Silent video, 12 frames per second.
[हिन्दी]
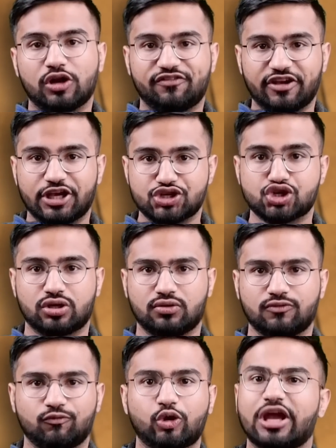क्वालिफिकेशन
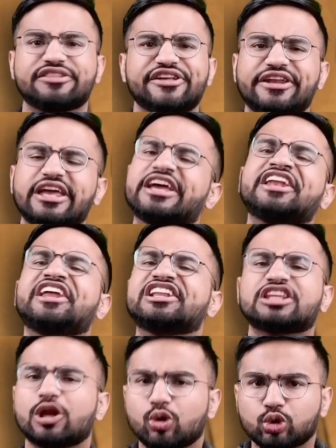कहते नहीं है कि
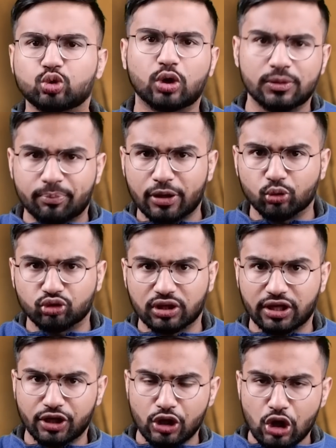नेता लोग तो अनपढ़
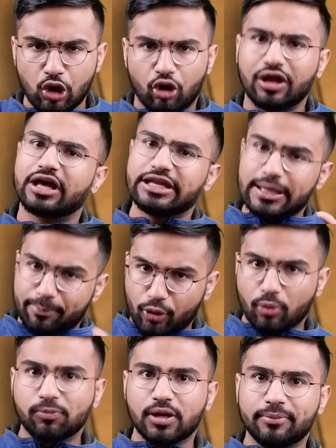होते हैं और अगर ये
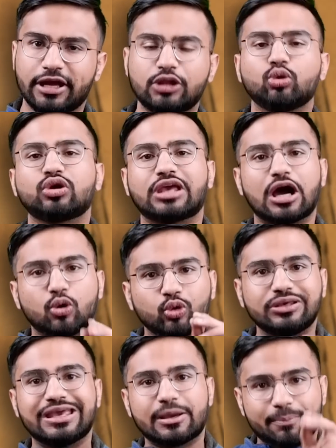प्रॉब्लम है तो क्या
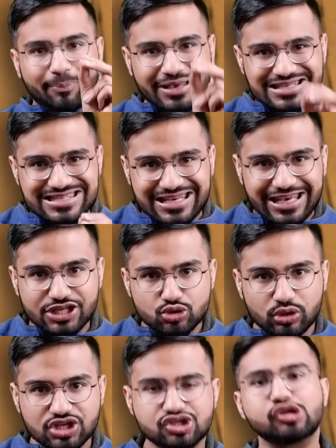कोई एक बेसिक
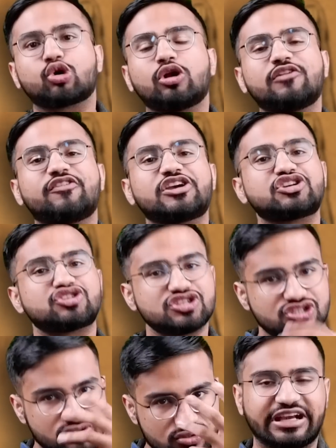एजुकेशनल
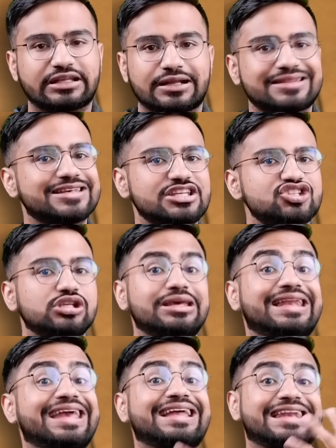क्वालिफिकेशन सेट कर देनी
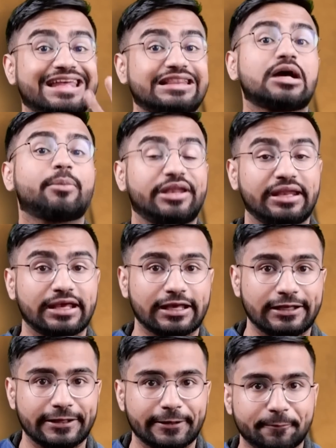चाहिए एक नेता बनने
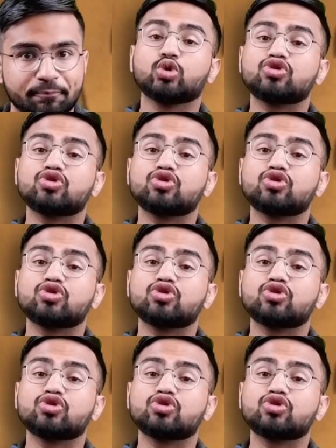के लिए और